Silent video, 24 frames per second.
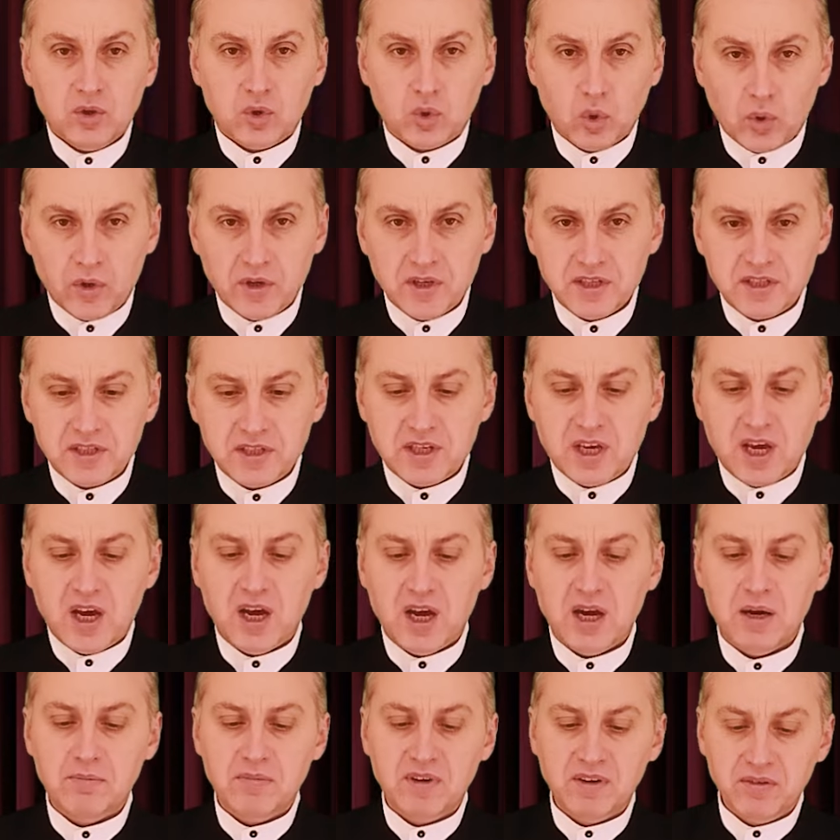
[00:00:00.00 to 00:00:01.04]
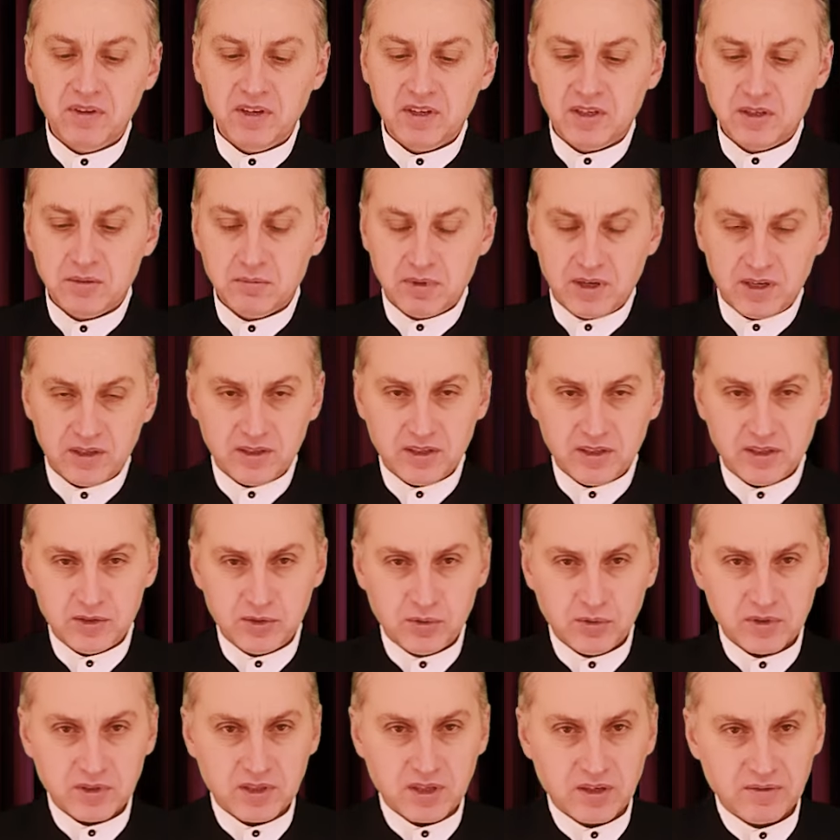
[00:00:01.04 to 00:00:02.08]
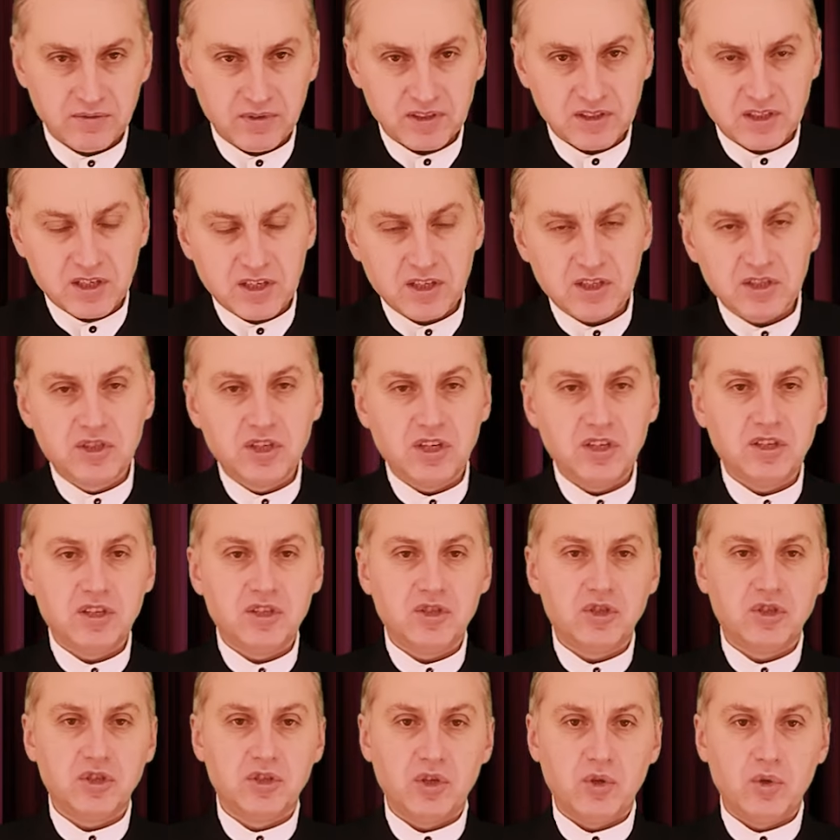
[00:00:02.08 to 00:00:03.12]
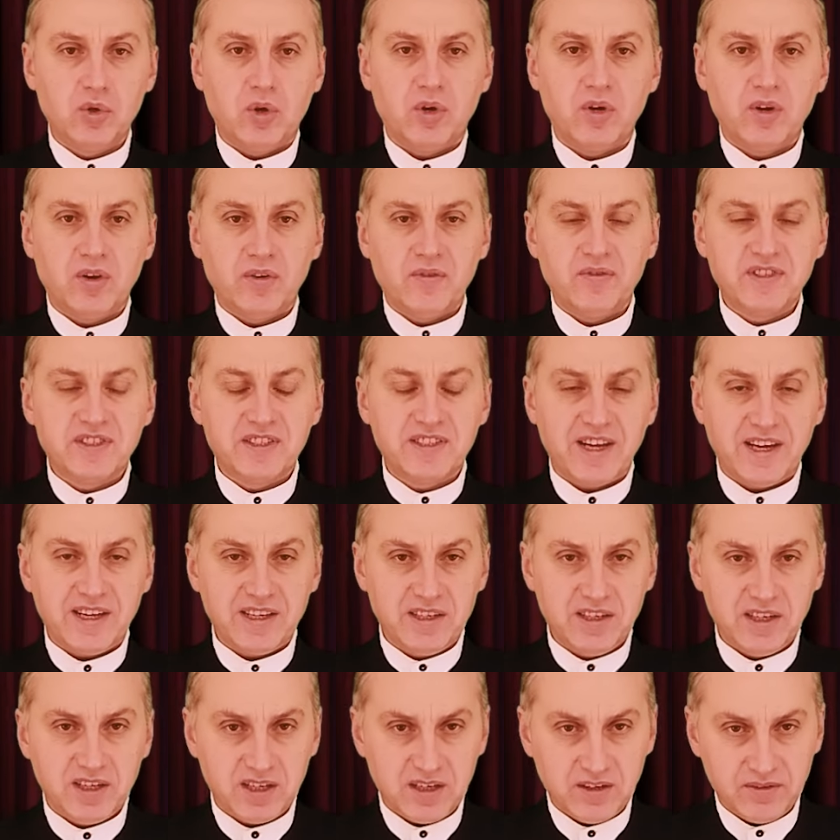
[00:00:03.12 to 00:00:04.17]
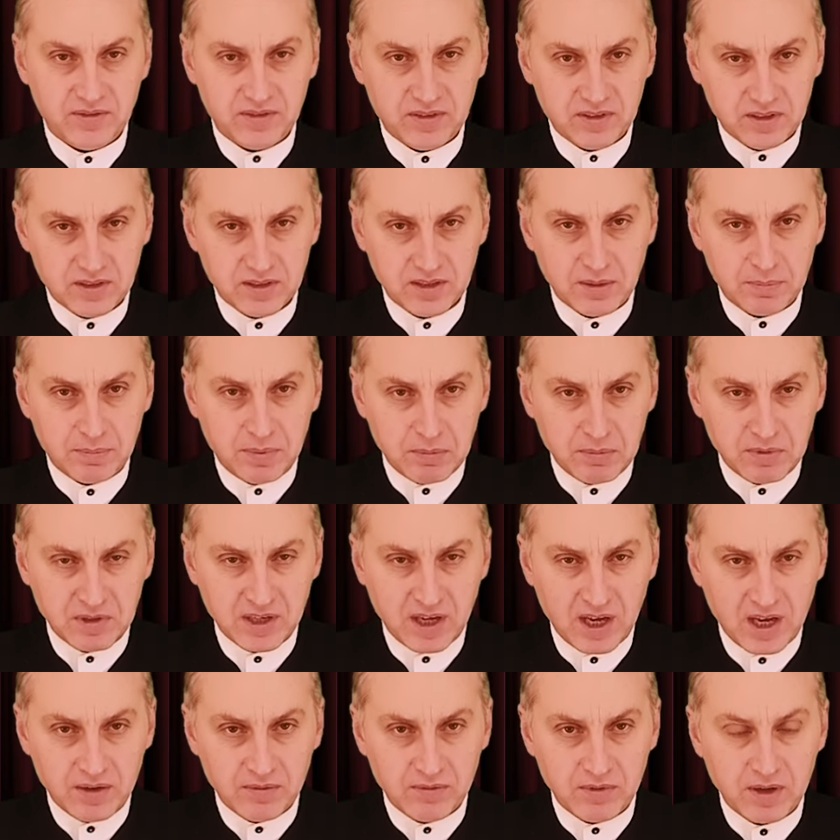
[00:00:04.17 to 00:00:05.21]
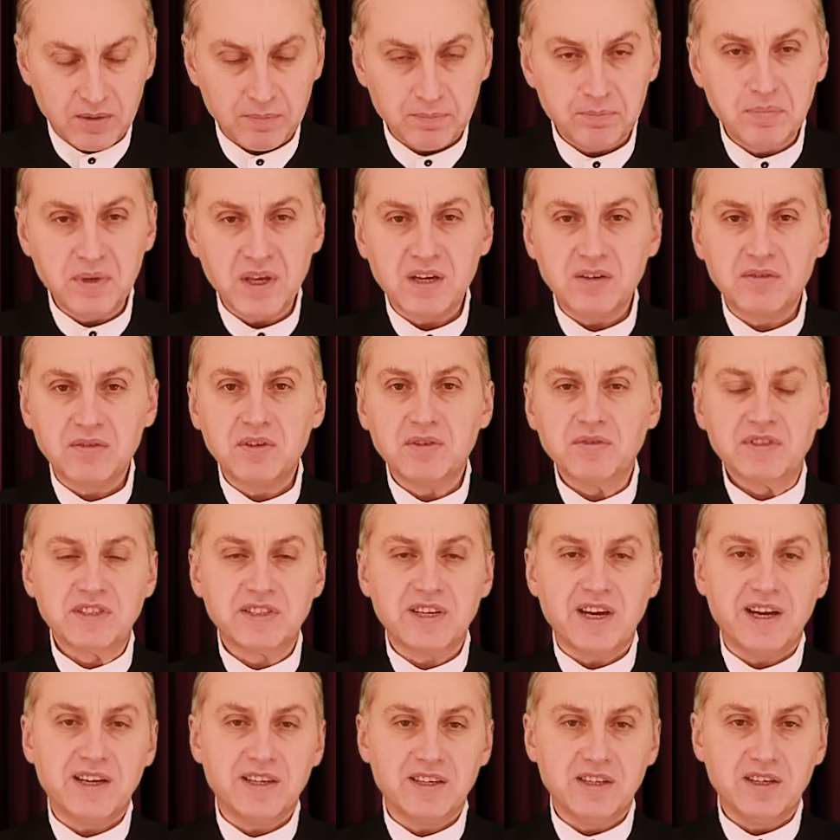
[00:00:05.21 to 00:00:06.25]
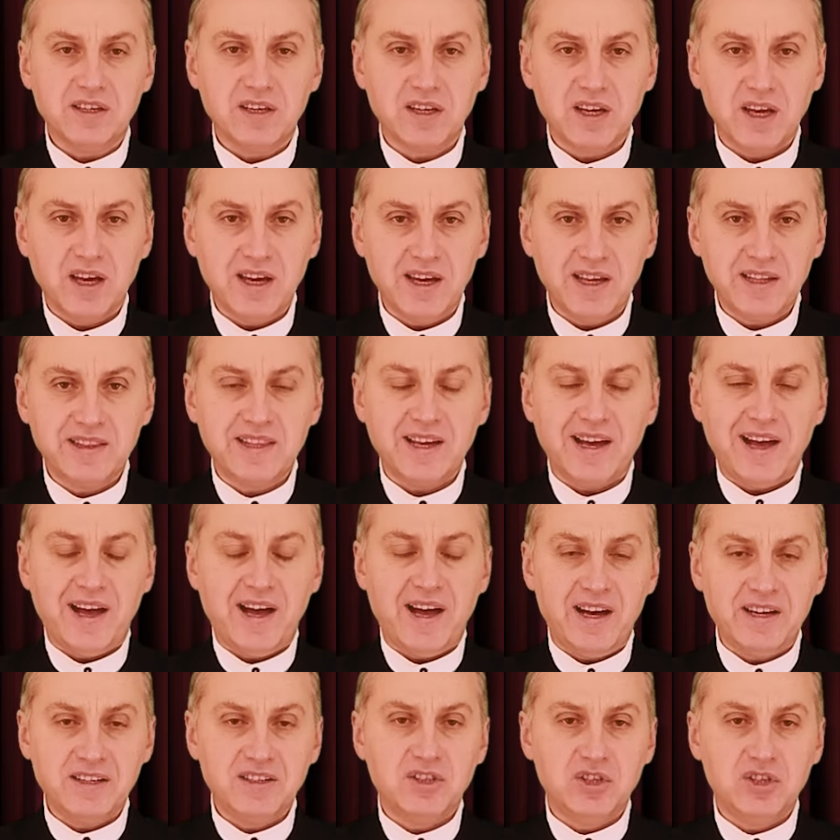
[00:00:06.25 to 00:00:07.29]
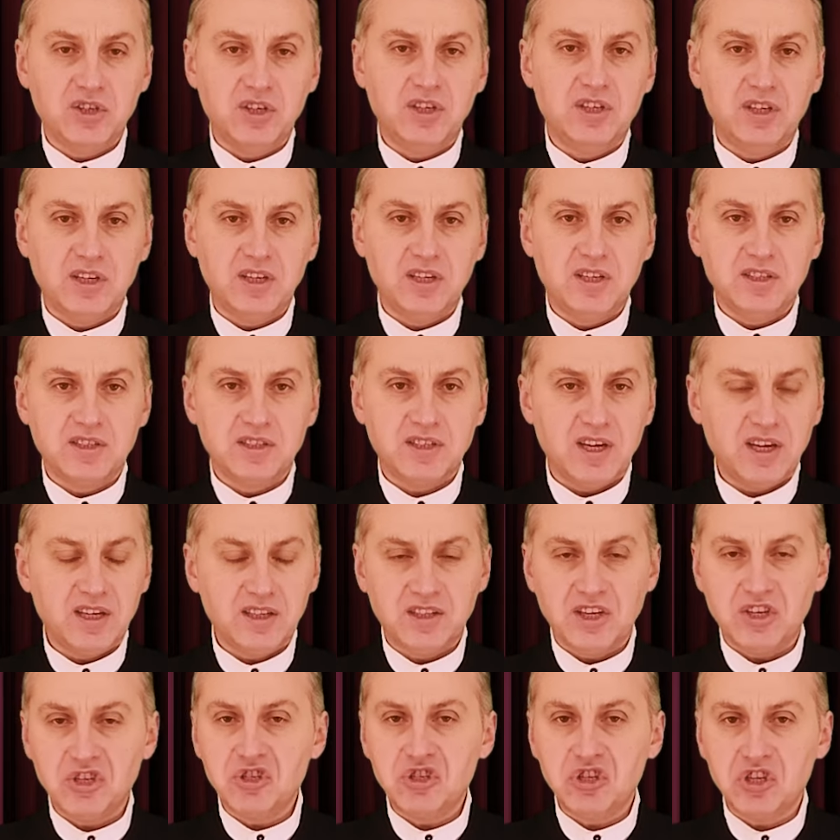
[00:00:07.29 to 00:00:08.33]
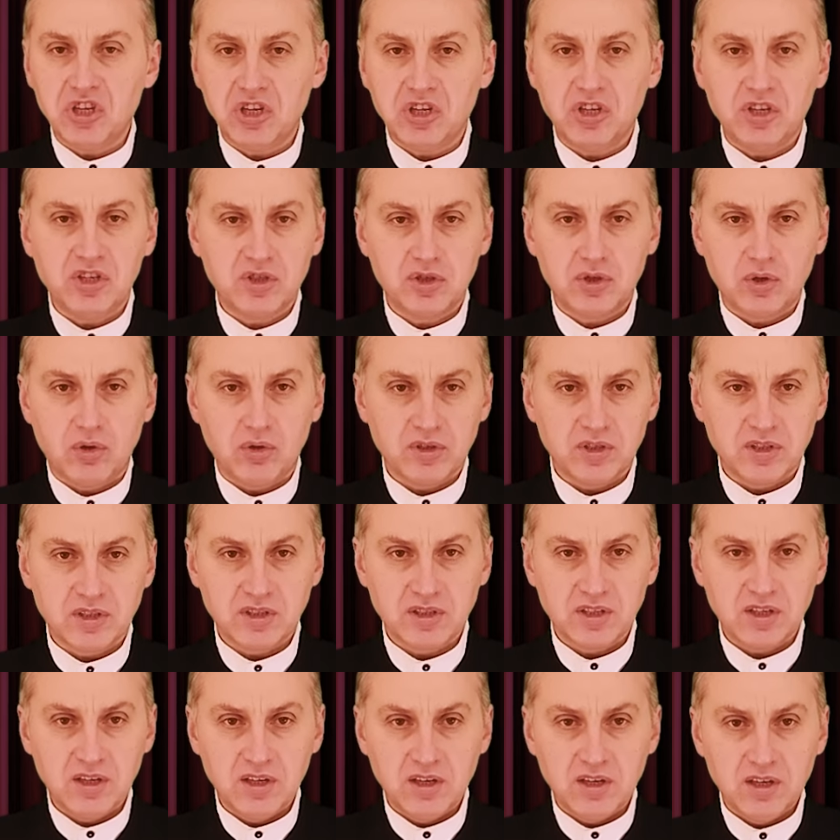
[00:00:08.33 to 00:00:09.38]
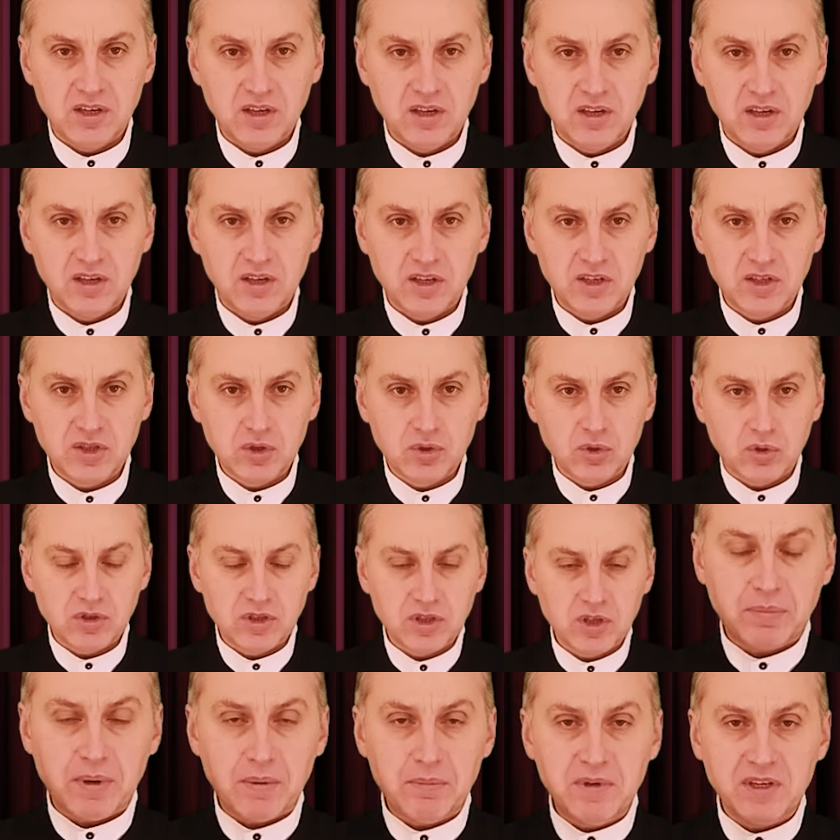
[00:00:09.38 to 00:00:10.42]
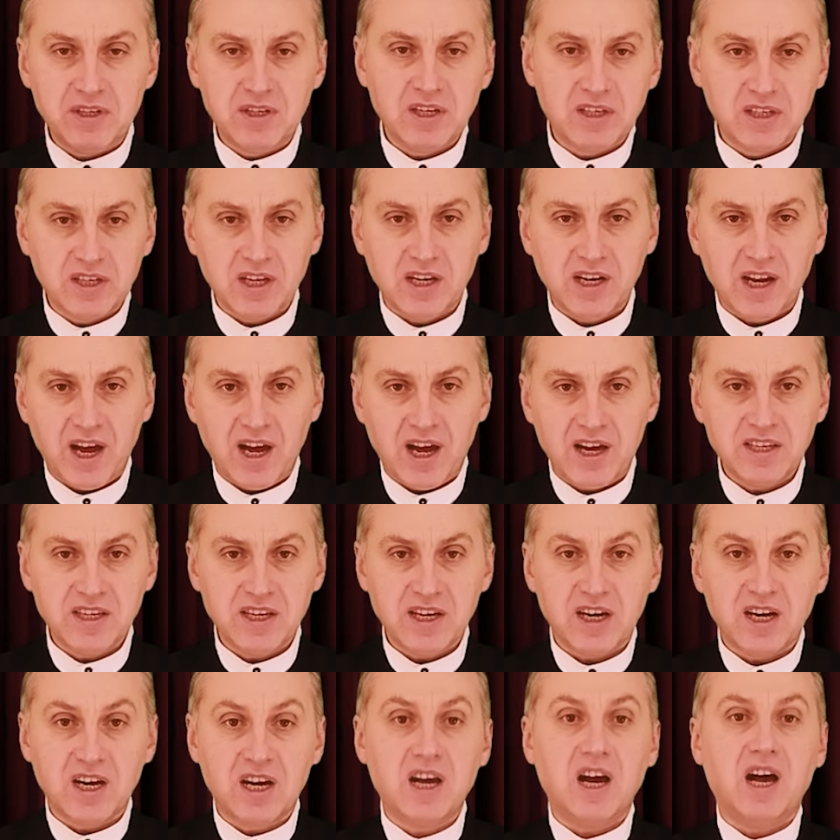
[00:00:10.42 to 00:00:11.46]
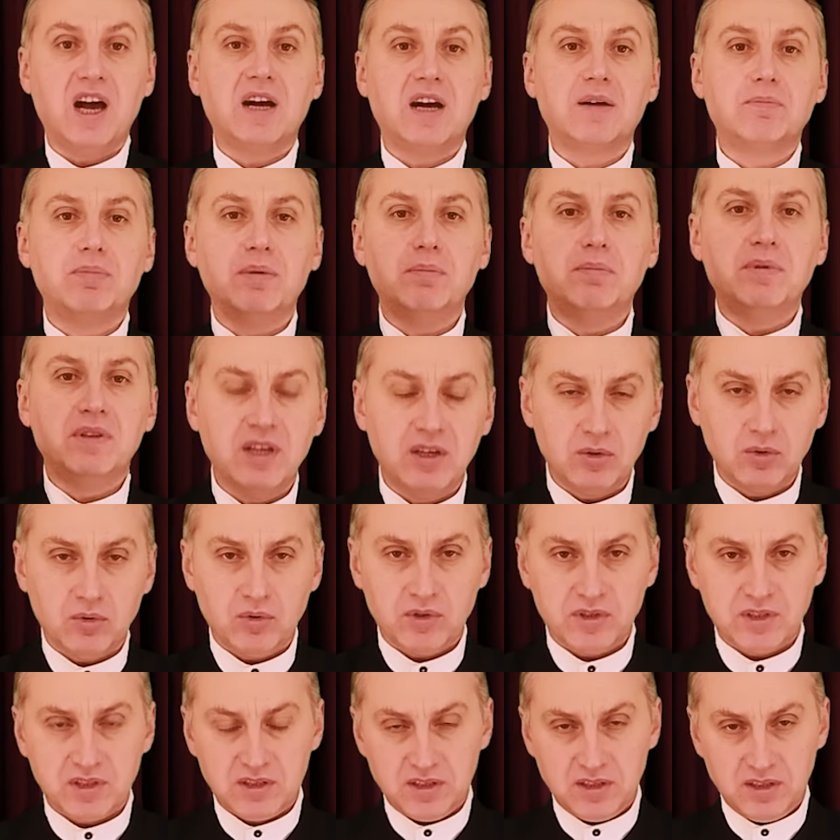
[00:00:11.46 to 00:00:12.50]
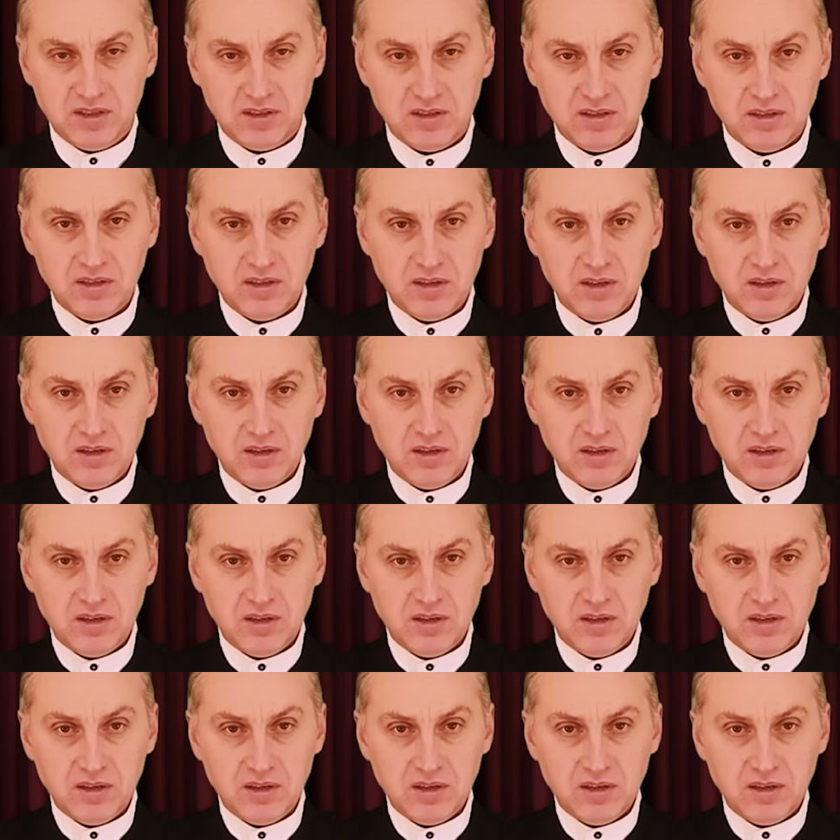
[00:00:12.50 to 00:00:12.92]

То есть мы видим, братья и сестры, восхождение четырех всадников. Напоминаю вам, первый всадник – это антихрист, это не Христос. Христос – победитель, а не как победоносный.